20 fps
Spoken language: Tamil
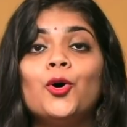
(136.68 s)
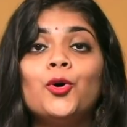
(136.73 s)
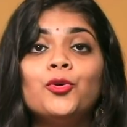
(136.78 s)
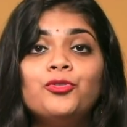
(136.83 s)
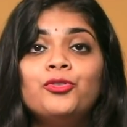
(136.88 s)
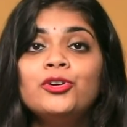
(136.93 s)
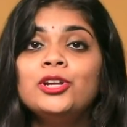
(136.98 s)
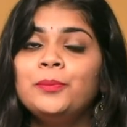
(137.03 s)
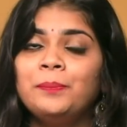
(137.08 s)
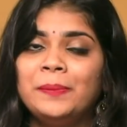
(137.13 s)

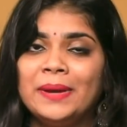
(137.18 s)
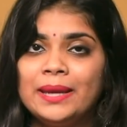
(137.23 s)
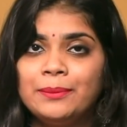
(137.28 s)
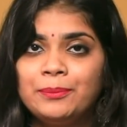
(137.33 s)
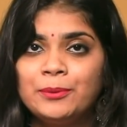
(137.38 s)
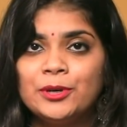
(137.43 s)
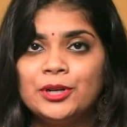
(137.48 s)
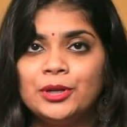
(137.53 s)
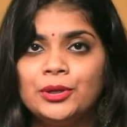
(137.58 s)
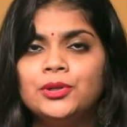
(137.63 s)
ஒவ்வொரு
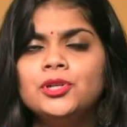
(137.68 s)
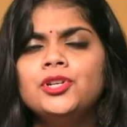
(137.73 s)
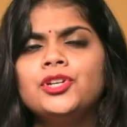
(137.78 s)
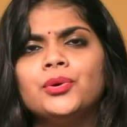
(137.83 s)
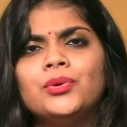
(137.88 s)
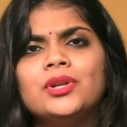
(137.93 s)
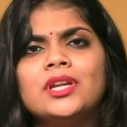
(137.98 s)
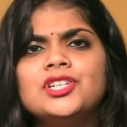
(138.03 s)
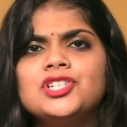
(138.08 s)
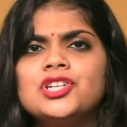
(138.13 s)
பேப்பருக்கும்
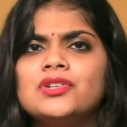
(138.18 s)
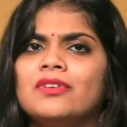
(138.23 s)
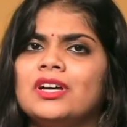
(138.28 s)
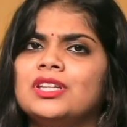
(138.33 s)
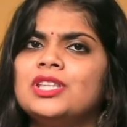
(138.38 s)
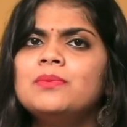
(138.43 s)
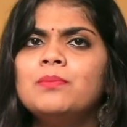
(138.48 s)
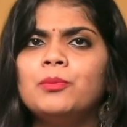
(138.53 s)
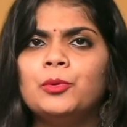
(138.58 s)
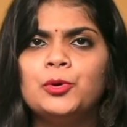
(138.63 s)
டியூரேஷன்
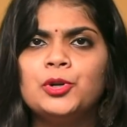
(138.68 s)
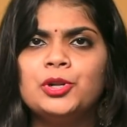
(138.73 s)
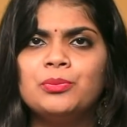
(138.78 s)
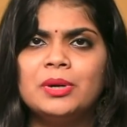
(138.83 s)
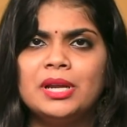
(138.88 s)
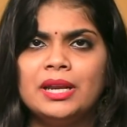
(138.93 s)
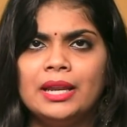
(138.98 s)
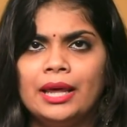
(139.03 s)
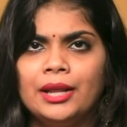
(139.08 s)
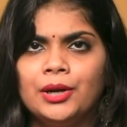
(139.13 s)
வந்து மூணு
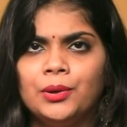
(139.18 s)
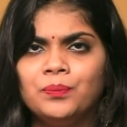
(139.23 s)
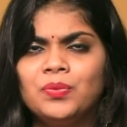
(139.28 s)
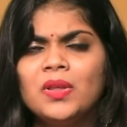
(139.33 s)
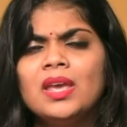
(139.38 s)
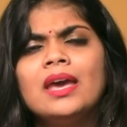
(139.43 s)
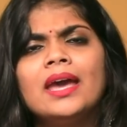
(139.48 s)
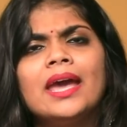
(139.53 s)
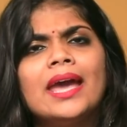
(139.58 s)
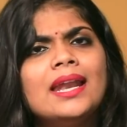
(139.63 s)
மணி நேரம்
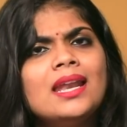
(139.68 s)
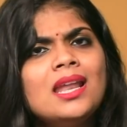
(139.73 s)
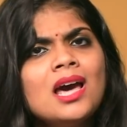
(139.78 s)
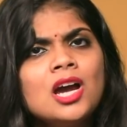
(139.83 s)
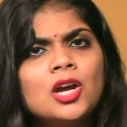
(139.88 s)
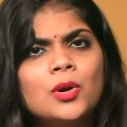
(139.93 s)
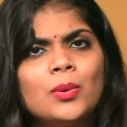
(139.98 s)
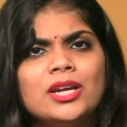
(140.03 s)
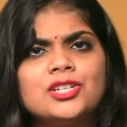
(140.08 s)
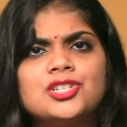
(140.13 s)

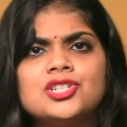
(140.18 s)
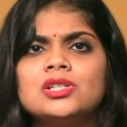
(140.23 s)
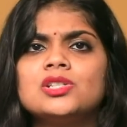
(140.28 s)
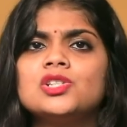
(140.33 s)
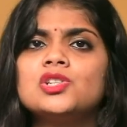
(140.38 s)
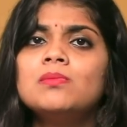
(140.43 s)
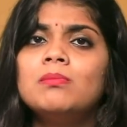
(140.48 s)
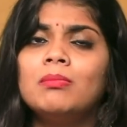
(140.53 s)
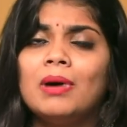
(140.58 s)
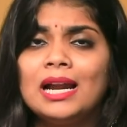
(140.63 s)
எல்லா
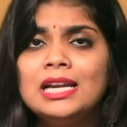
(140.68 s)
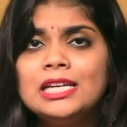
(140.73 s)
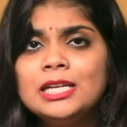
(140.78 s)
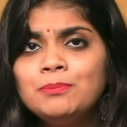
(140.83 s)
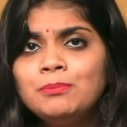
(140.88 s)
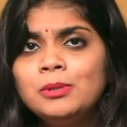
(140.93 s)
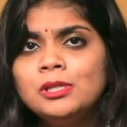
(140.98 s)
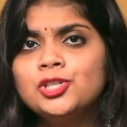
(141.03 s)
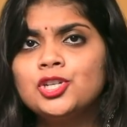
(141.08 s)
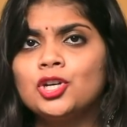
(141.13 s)
கொஷின்ஸும்
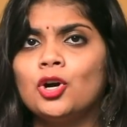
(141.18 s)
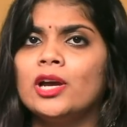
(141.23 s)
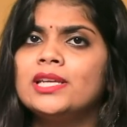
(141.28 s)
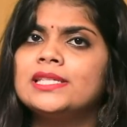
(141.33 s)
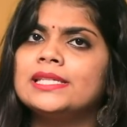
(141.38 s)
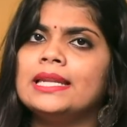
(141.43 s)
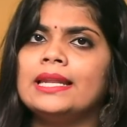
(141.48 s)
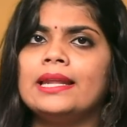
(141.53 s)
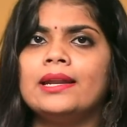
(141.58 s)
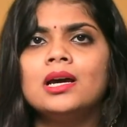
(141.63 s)
மல்டிபிள்
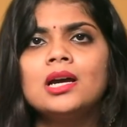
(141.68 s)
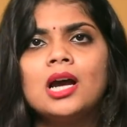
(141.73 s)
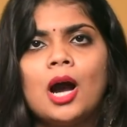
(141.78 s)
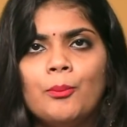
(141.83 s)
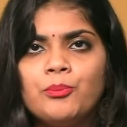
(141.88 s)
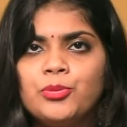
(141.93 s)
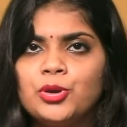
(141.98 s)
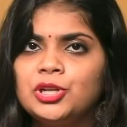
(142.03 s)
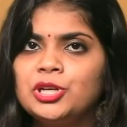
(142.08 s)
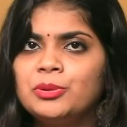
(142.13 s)
சாய்ஸ் இல்லைனா
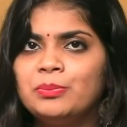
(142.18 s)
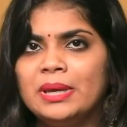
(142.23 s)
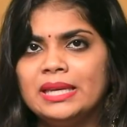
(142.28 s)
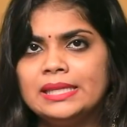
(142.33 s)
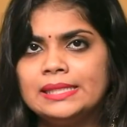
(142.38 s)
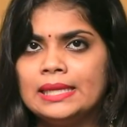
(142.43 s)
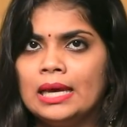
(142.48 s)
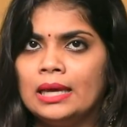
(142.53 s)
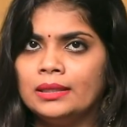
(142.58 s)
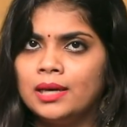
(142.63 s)
கம்ப்யூட்டர்
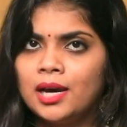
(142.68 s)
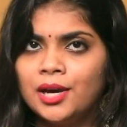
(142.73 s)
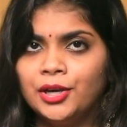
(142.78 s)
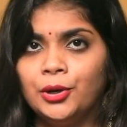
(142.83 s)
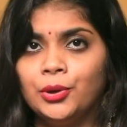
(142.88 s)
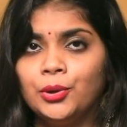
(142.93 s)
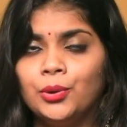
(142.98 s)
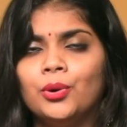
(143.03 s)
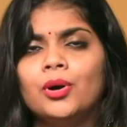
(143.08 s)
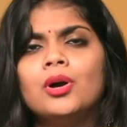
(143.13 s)
பேஸ்டாக தான்
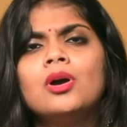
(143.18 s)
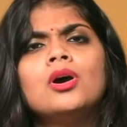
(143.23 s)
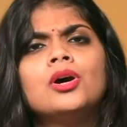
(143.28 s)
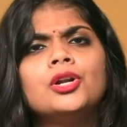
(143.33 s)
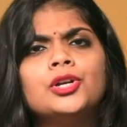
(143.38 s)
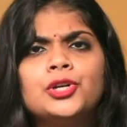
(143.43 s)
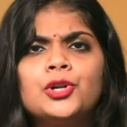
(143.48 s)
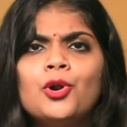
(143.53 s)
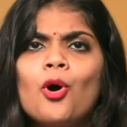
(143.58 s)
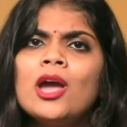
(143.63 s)
இருக்கும்
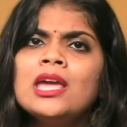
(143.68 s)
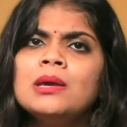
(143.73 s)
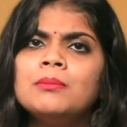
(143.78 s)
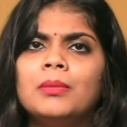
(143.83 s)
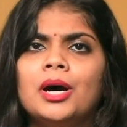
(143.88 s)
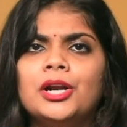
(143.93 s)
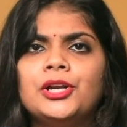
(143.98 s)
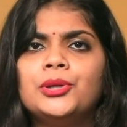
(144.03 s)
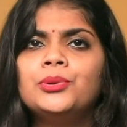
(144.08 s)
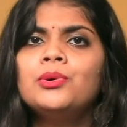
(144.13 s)

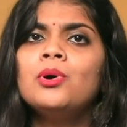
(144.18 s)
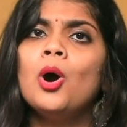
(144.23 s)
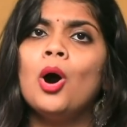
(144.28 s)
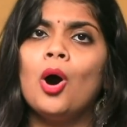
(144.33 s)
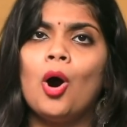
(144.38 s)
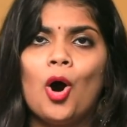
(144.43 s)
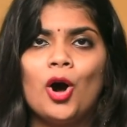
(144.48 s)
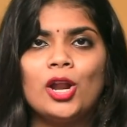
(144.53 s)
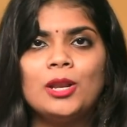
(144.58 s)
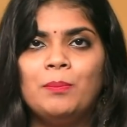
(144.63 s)
ட்ராயிங் மட்டும்
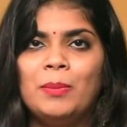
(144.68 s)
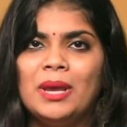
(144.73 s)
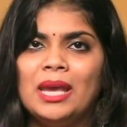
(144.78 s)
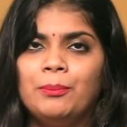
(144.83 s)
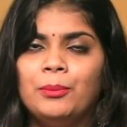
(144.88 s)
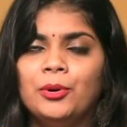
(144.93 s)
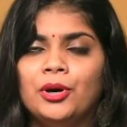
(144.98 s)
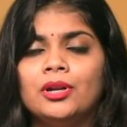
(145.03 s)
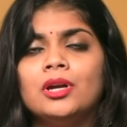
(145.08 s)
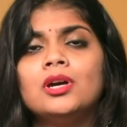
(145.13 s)
ஆன்
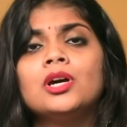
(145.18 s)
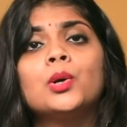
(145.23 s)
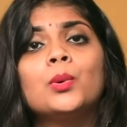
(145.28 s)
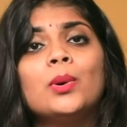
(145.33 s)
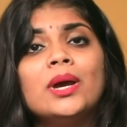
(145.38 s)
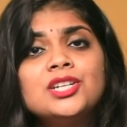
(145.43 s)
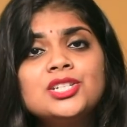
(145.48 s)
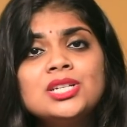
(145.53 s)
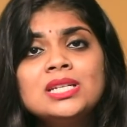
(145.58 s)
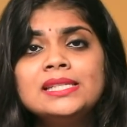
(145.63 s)
பேப்பர்
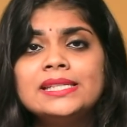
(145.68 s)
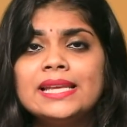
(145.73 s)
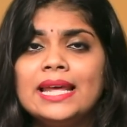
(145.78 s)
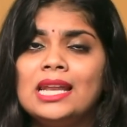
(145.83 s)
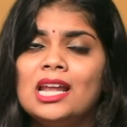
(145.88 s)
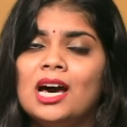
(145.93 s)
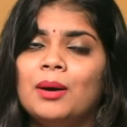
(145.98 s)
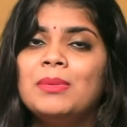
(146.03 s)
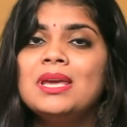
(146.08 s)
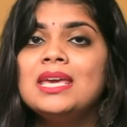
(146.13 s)
கொஷின்ஸ்
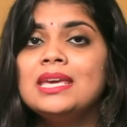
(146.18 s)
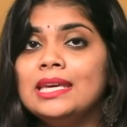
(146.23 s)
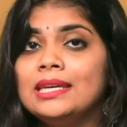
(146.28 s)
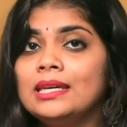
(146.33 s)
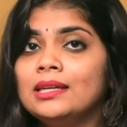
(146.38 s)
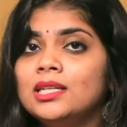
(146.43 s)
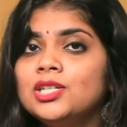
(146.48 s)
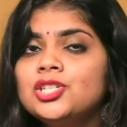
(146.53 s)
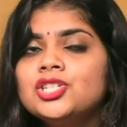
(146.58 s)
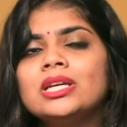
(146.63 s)
எல்லாமே
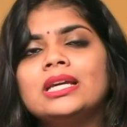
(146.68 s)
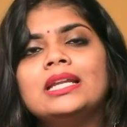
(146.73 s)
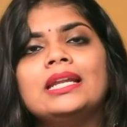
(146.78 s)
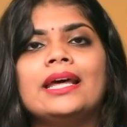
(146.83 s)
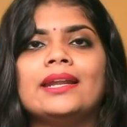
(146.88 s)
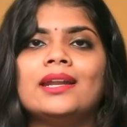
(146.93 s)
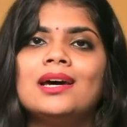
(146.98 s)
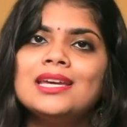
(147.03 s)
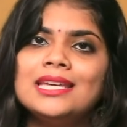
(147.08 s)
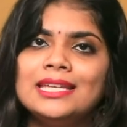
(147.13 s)
இங்கிலீஷ்
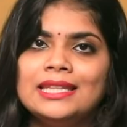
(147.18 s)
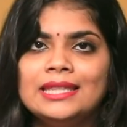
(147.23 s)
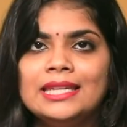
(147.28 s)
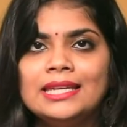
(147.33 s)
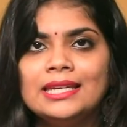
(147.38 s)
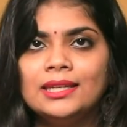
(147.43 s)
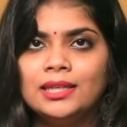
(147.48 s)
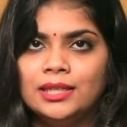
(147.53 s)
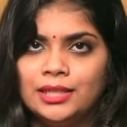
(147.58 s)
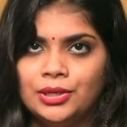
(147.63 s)
இல்லைனா ஹிந்தியில்